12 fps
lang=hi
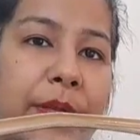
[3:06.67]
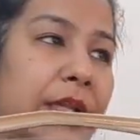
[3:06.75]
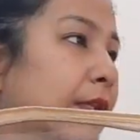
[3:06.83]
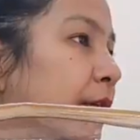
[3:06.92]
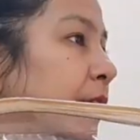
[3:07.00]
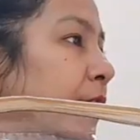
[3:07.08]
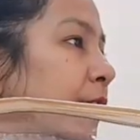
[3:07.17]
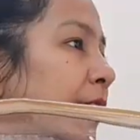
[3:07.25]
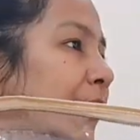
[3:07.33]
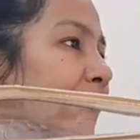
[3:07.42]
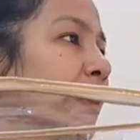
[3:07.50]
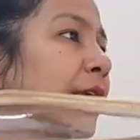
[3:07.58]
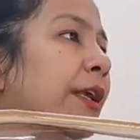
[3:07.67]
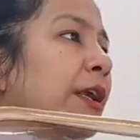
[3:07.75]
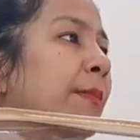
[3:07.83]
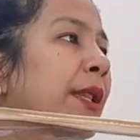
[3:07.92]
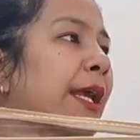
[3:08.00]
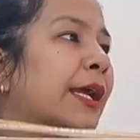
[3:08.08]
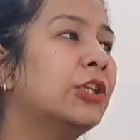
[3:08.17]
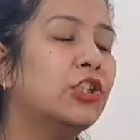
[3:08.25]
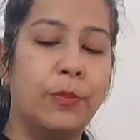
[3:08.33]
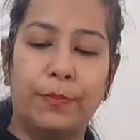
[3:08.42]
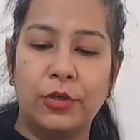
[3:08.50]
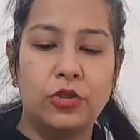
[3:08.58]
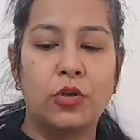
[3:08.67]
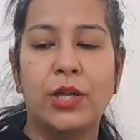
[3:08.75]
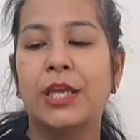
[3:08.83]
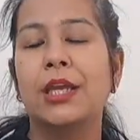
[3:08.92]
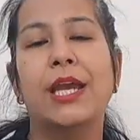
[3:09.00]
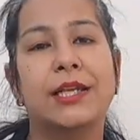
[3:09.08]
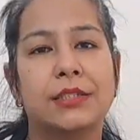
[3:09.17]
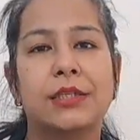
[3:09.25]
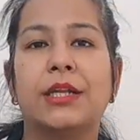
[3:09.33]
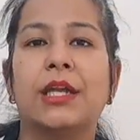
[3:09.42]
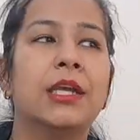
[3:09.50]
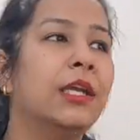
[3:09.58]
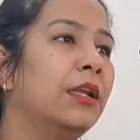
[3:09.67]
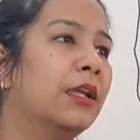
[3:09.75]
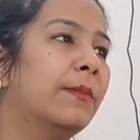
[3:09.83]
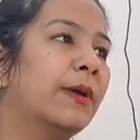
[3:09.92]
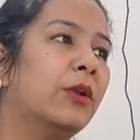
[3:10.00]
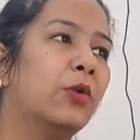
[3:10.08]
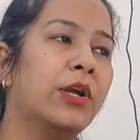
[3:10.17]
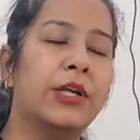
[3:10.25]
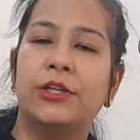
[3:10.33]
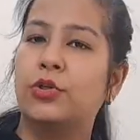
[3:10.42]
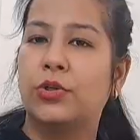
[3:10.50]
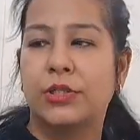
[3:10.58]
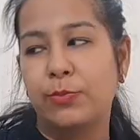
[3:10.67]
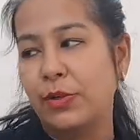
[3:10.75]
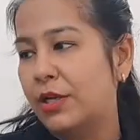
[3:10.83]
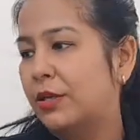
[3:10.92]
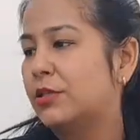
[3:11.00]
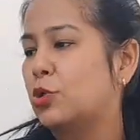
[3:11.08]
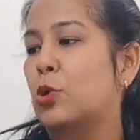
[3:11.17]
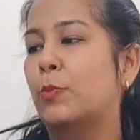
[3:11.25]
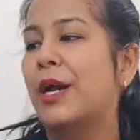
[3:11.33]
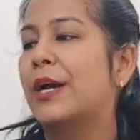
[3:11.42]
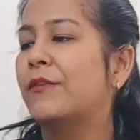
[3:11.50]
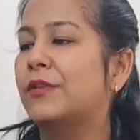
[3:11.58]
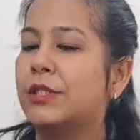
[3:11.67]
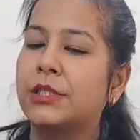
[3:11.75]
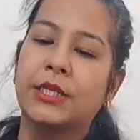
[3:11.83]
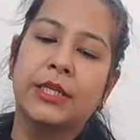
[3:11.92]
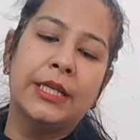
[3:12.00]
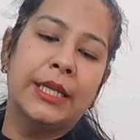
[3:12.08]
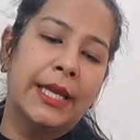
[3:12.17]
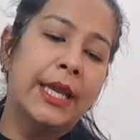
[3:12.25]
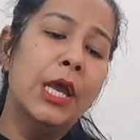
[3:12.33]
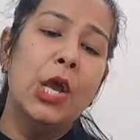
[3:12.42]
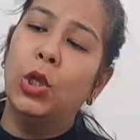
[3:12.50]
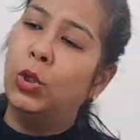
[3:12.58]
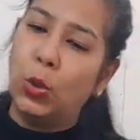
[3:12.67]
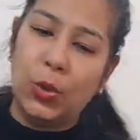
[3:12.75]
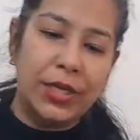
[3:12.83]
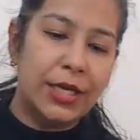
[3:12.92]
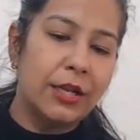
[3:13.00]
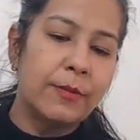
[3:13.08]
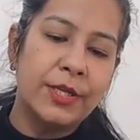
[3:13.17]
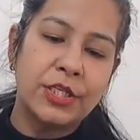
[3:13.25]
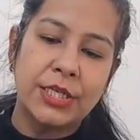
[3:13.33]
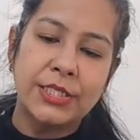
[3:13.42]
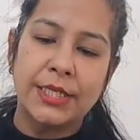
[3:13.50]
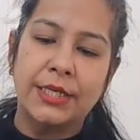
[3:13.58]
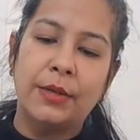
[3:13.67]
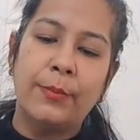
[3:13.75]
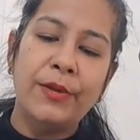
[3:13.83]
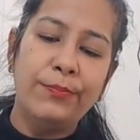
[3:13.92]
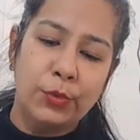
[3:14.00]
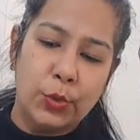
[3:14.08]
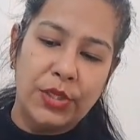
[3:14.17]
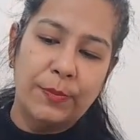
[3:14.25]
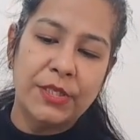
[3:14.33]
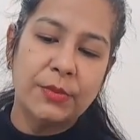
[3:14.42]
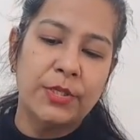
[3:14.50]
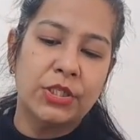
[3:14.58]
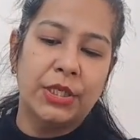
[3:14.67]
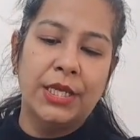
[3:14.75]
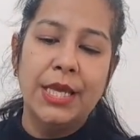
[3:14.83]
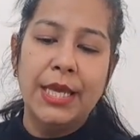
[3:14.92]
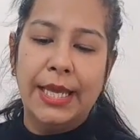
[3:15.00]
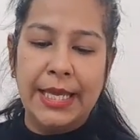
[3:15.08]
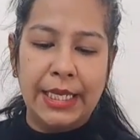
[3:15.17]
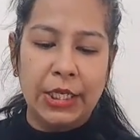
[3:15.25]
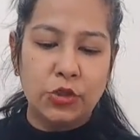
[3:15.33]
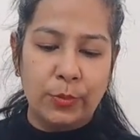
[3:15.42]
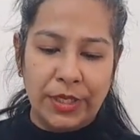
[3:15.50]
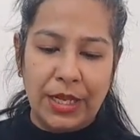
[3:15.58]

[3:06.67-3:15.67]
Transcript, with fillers: में इलेवन हंड्रेड में रहेगा शिपिंग जो रहेगी एक्स्ट्रा रहेगी नियर बाय लोकेटेड जो कस्टमर है स्टोर पे आके विजिट करके लेंगे दो ही कलर बच रहे हैं सिंगल में दो ही पीस बच रहे हैं एक है जो